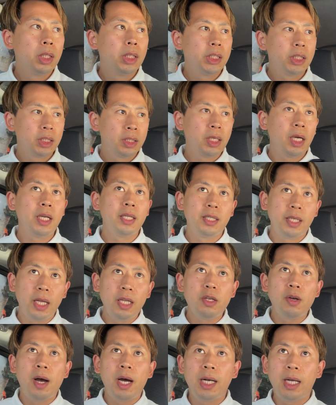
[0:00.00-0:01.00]
しっかり
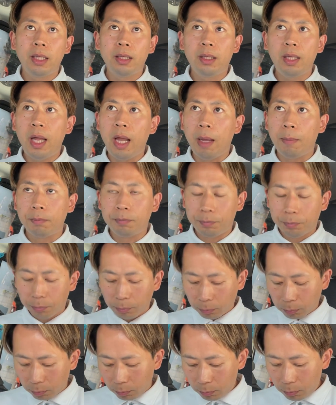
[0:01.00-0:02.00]
銭を洗って、
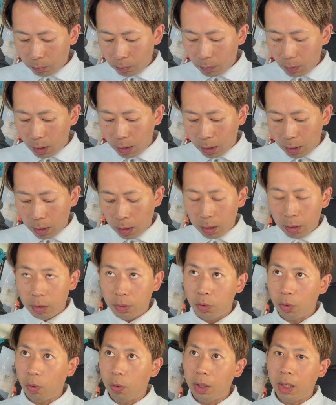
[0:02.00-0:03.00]

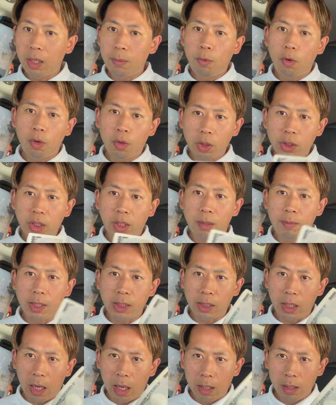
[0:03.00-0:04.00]
ちょっとお金も下ろしてきま
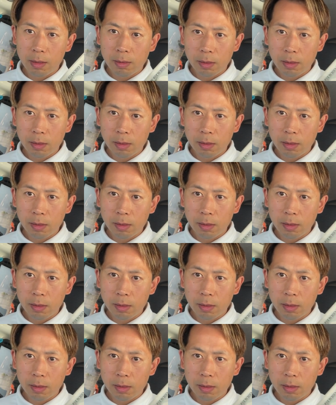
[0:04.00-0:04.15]
した。